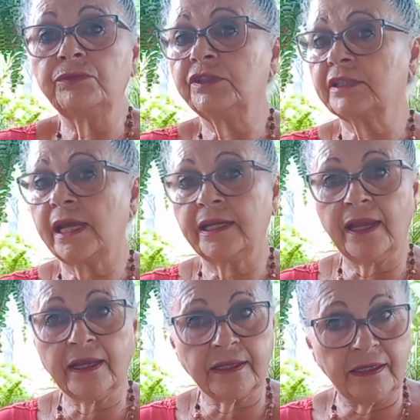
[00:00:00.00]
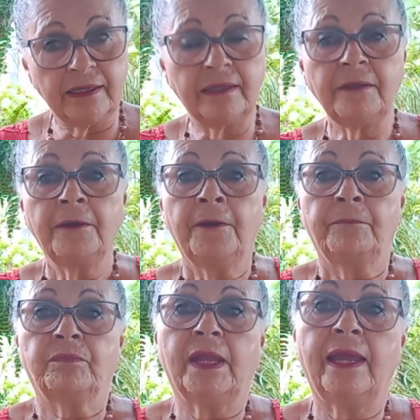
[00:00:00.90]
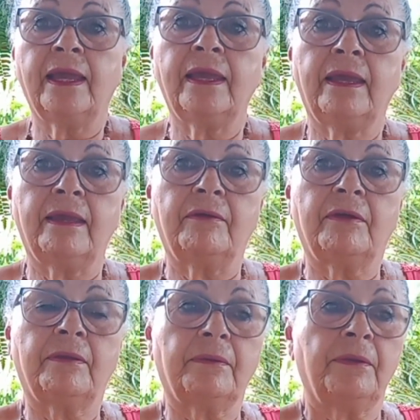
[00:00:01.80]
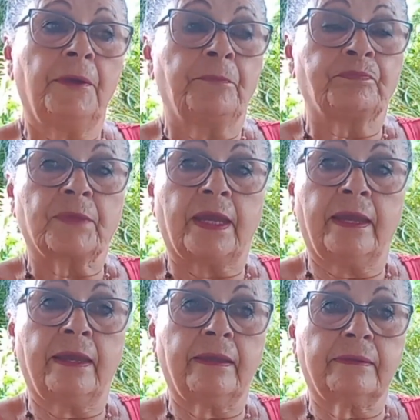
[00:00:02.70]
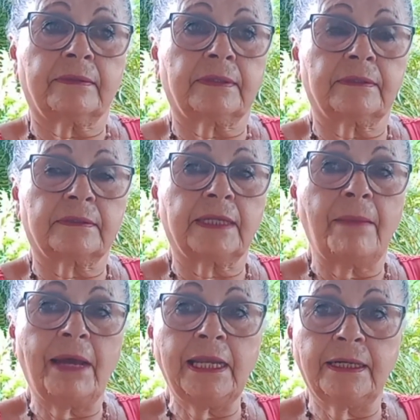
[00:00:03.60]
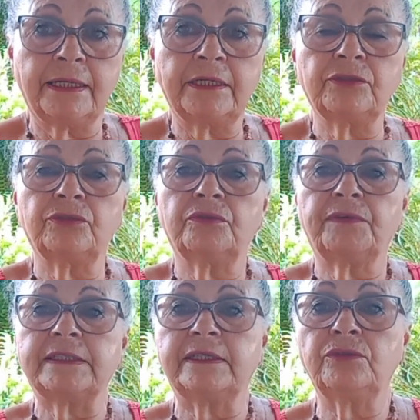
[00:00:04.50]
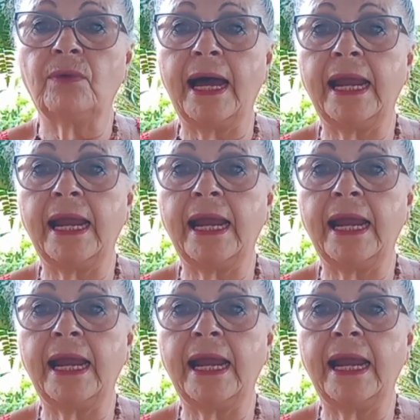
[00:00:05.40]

e não estaria aqui, né? É, trabalhando, fazendo